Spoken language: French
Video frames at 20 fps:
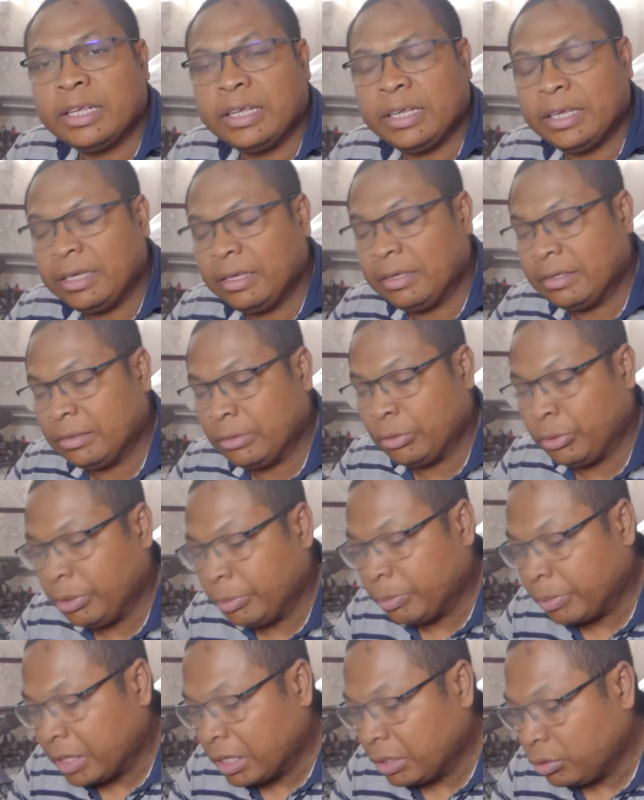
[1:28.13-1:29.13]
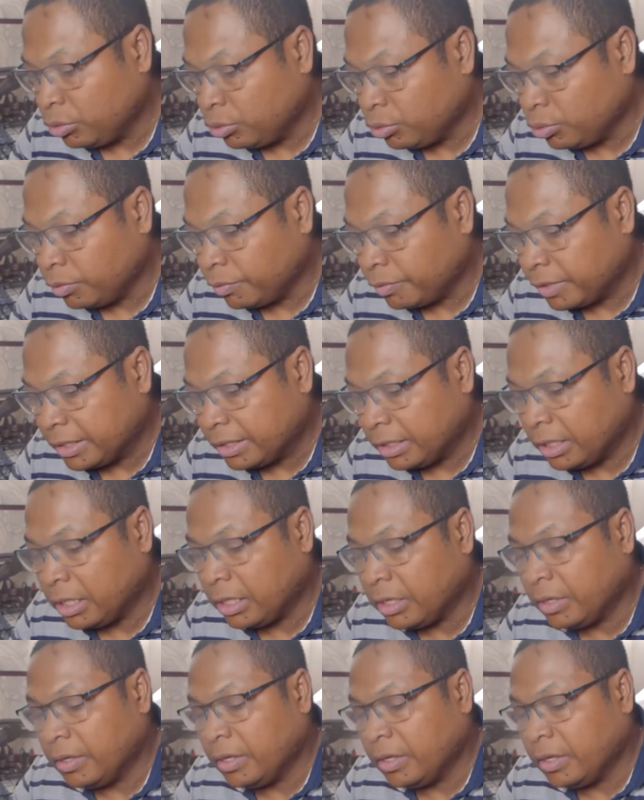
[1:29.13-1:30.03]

et ce n'est pas du tout facile.